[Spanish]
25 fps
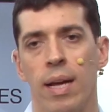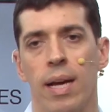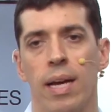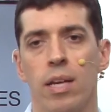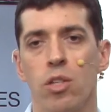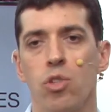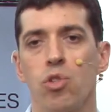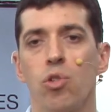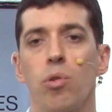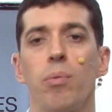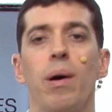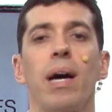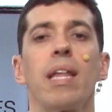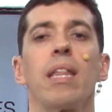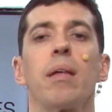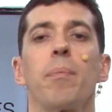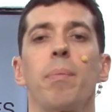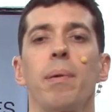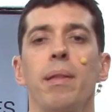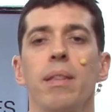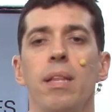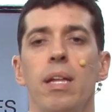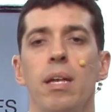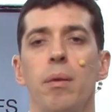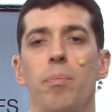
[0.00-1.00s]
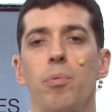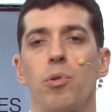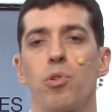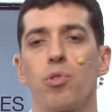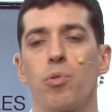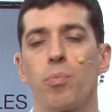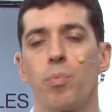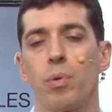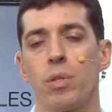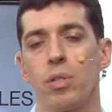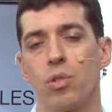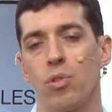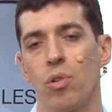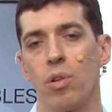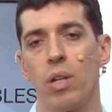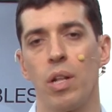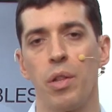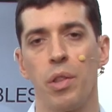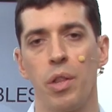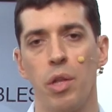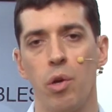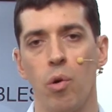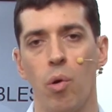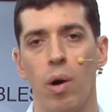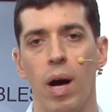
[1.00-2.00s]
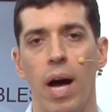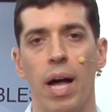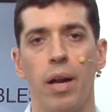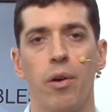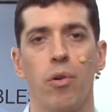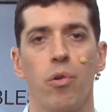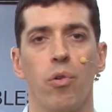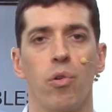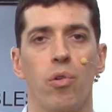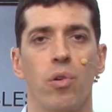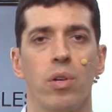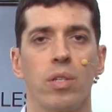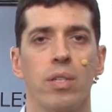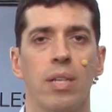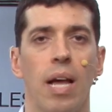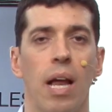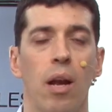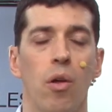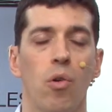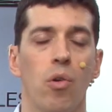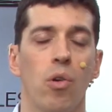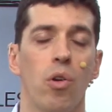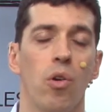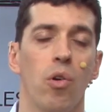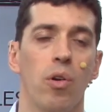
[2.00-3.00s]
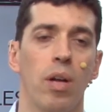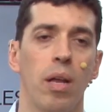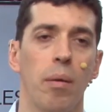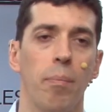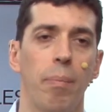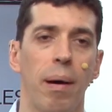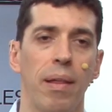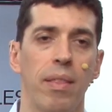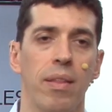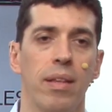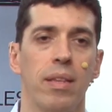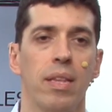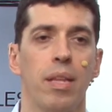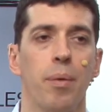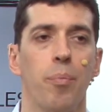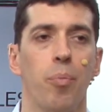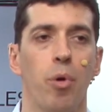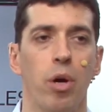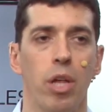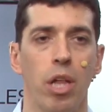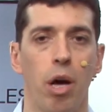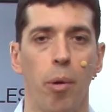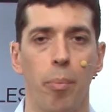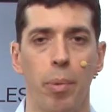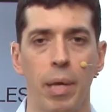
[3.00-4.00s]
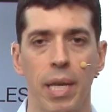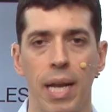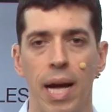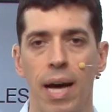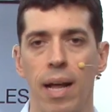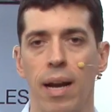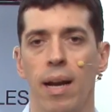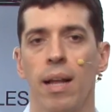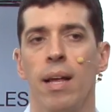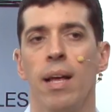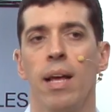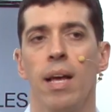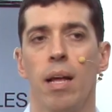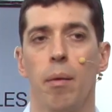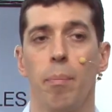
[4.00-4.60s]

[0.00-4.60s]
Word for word: Esto va a depender, por supuesto, del cirujano, no es algo en lo que el paciente pueda opinar.